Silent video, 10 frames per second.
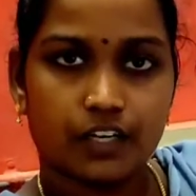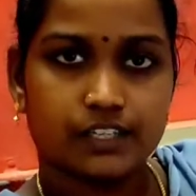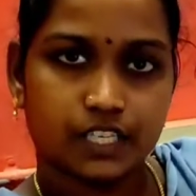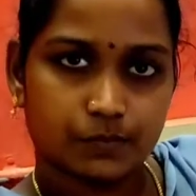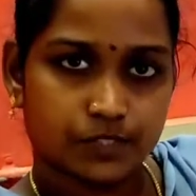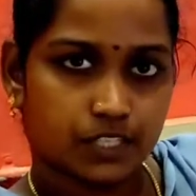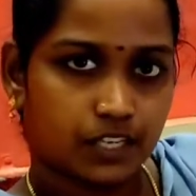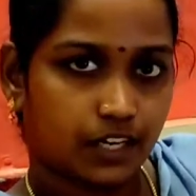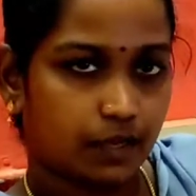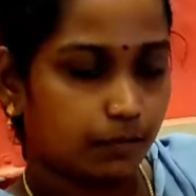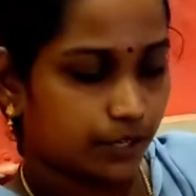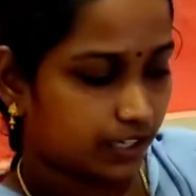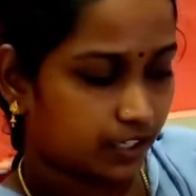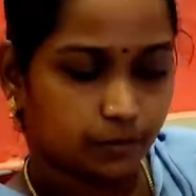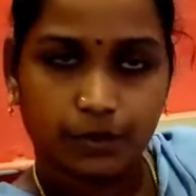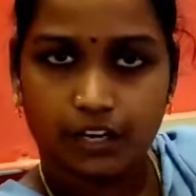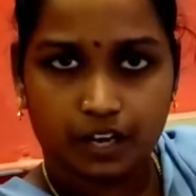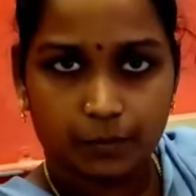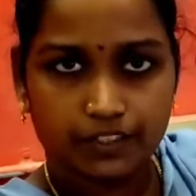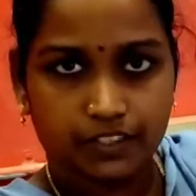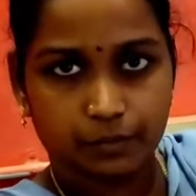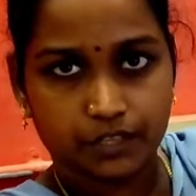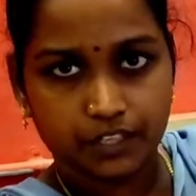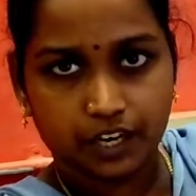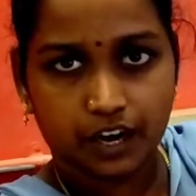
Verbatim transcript: டிஸ்கிரிப்ஷன்ல எங்க நம்பர் இருக்கு மறக்காம அந்த நம்பருக்கு